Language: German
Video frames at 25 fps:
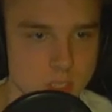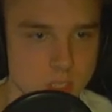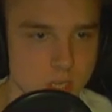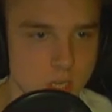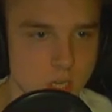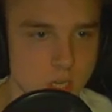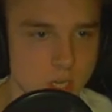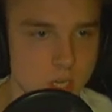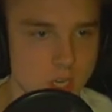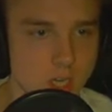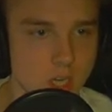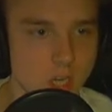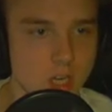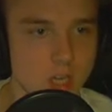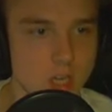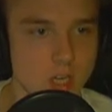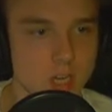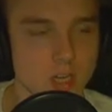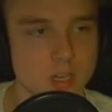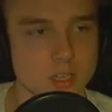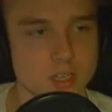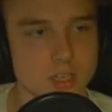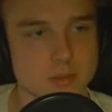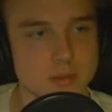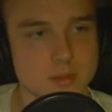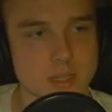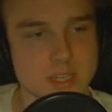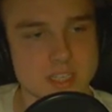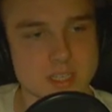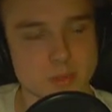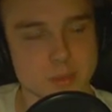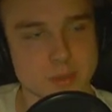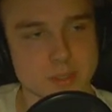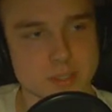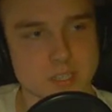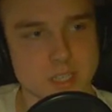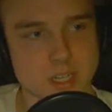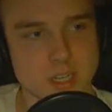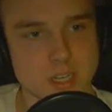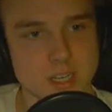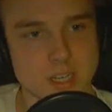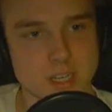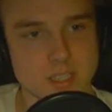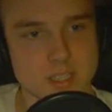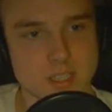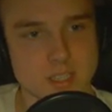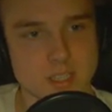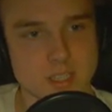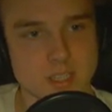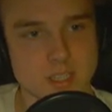Oh, beim letzten Moment
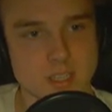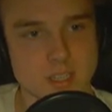geklärt.